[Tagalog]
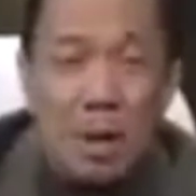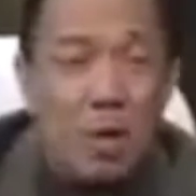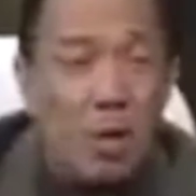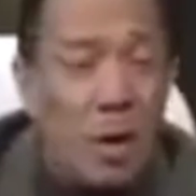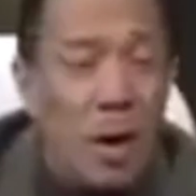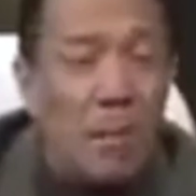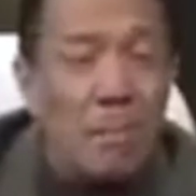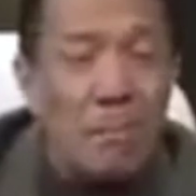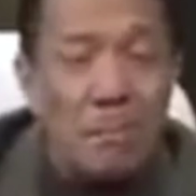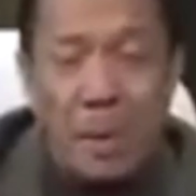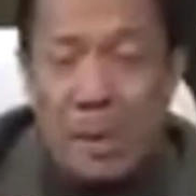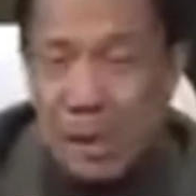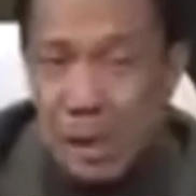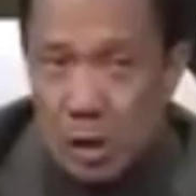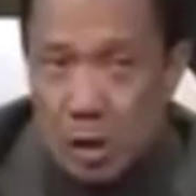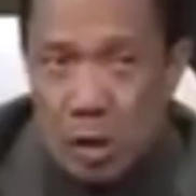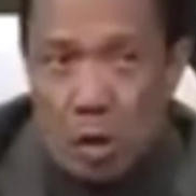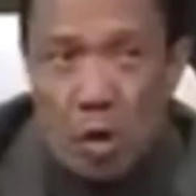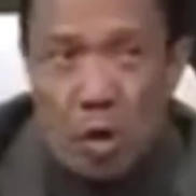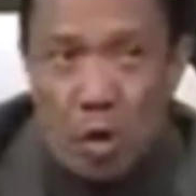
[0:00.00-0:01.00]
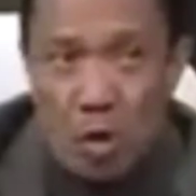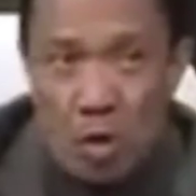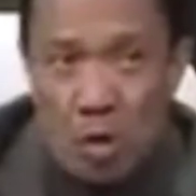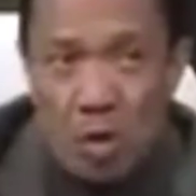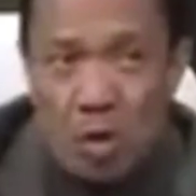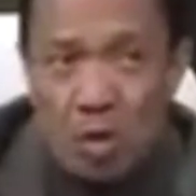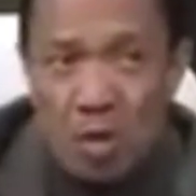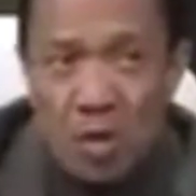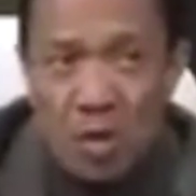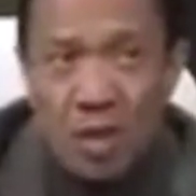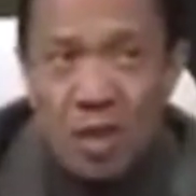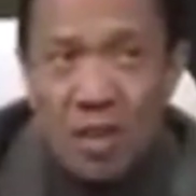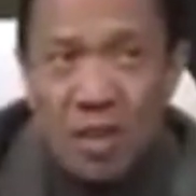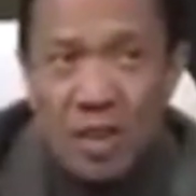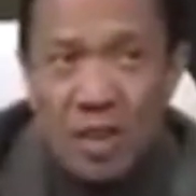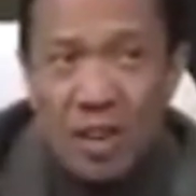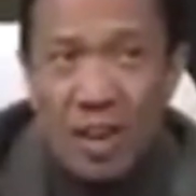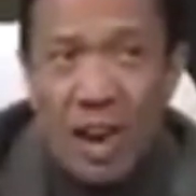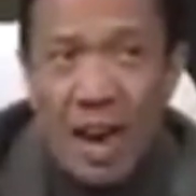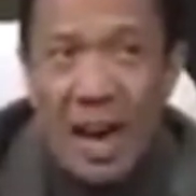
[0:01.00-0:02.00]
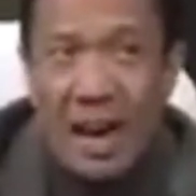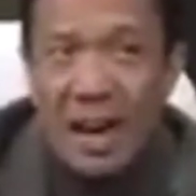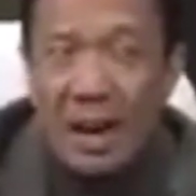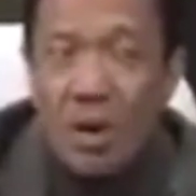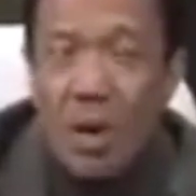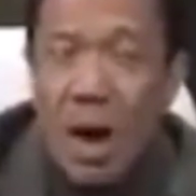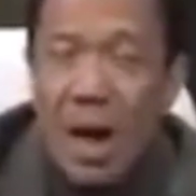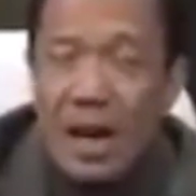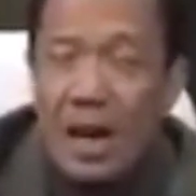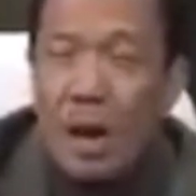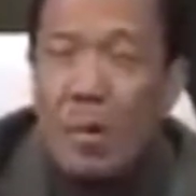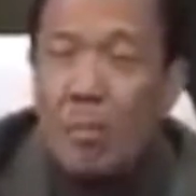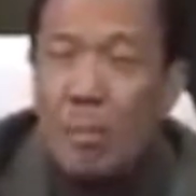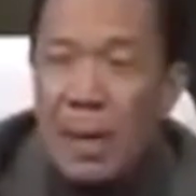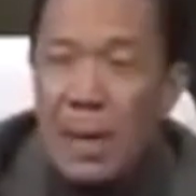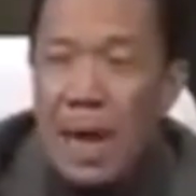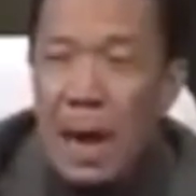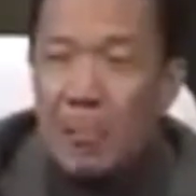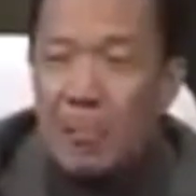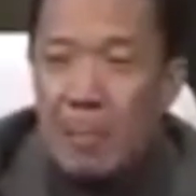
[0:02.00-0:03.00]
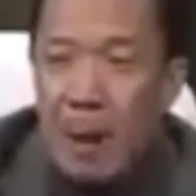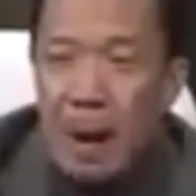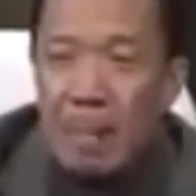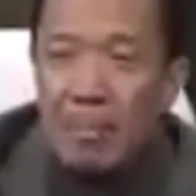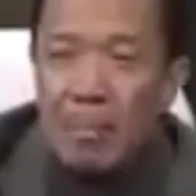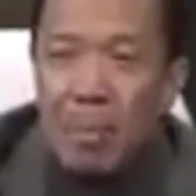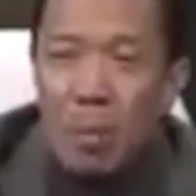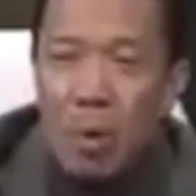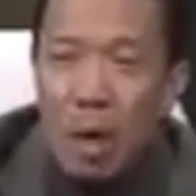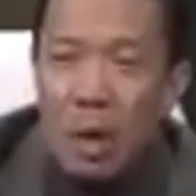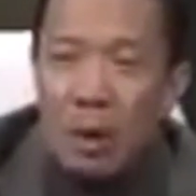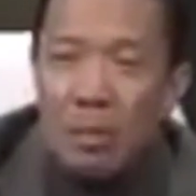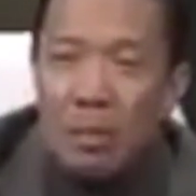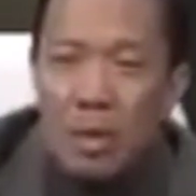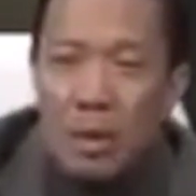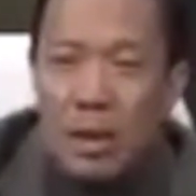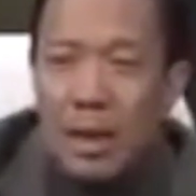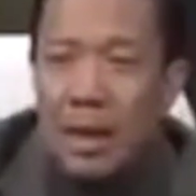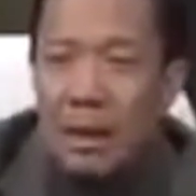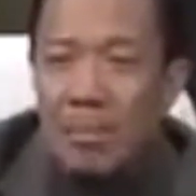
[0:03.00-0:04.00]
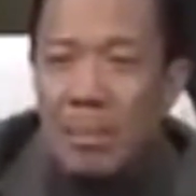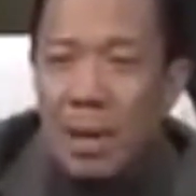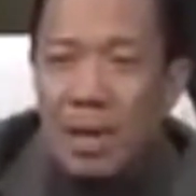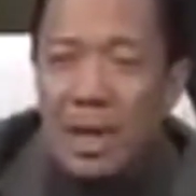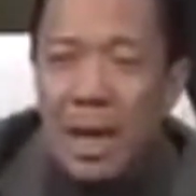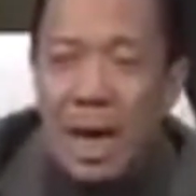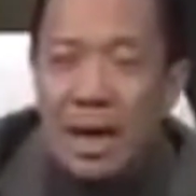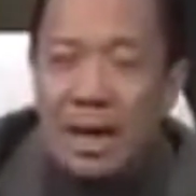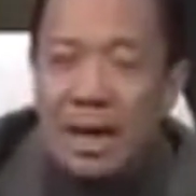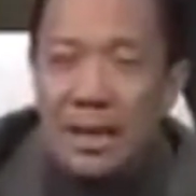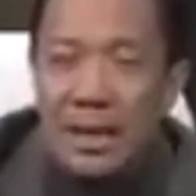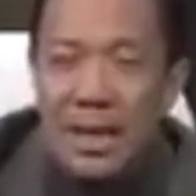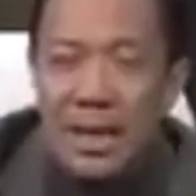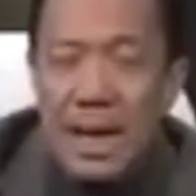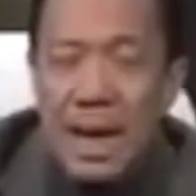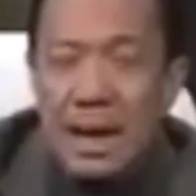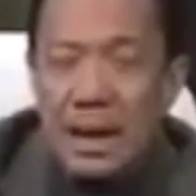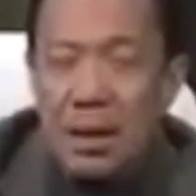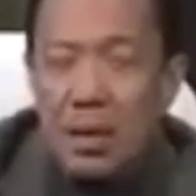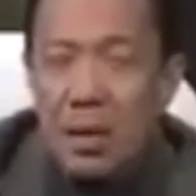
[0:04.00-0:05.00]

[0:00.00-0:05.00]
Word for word: meron kang Pasko. Araw-araw payapa ang buhay mo, hindi ka maglalasing